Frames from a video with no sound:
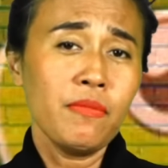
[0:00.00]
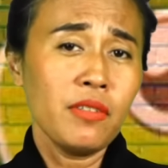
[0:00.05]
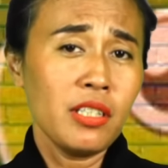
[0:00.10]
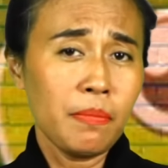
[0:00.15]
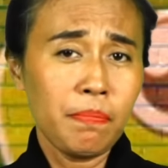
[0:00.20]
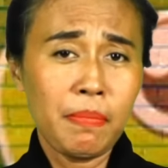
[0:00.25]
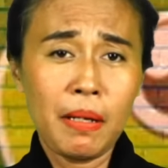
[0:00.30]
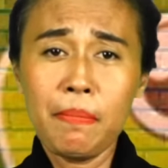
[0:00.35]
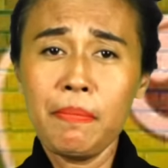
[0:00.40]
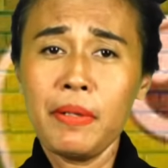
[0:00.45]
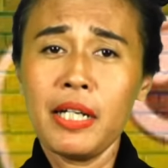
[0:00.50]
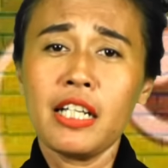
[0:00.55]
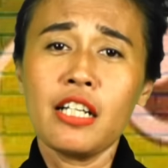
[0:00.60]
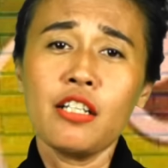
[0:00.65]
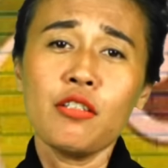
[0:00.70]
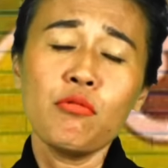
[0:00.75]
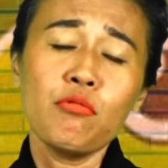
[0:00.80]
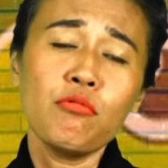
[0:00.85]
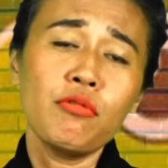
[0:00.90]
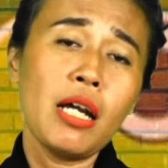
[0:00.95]
sebab
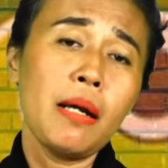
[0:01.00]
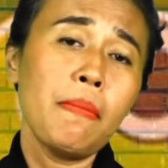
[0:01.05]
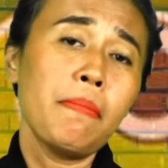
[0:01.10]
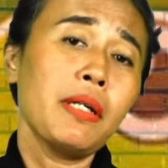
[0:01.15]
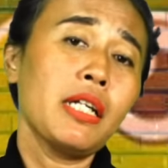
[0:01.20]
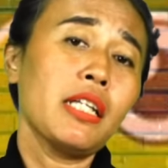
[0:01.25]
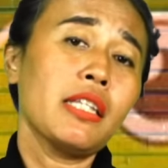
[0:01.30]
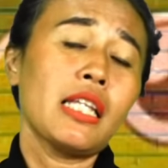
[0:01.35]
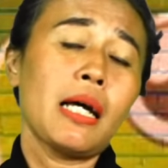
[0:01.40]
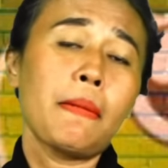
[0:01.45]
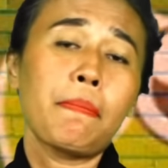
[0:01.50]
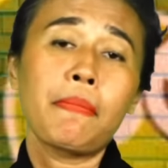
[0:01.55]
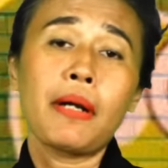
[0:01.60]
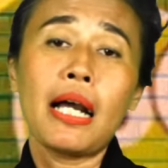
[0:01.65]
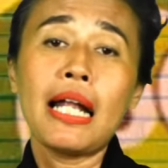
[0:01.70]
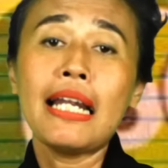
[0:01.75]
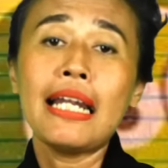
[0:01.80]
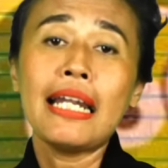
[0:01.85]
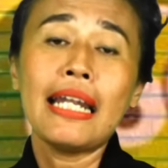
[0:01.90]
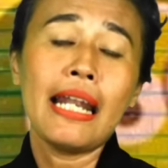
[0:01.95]
mereka sudah
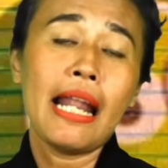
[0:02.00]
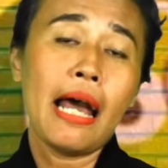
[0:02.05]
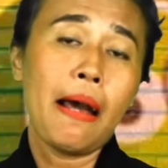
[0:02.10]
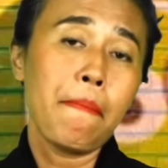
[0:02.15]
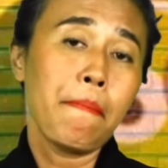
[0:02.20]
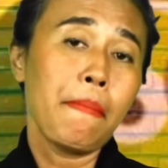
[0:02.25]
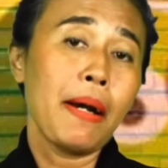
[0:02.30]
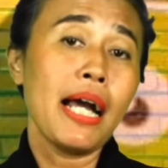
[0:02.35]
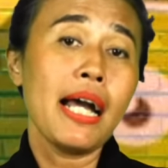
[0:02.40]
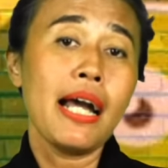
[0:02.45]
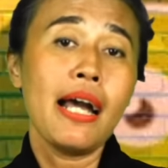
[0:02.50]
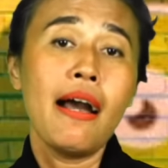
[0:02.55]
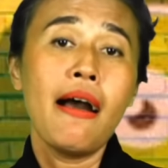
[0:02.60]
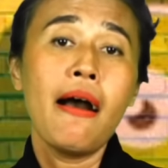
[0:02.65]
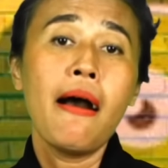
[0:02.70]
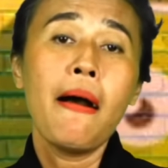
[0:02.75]
menetapkan nama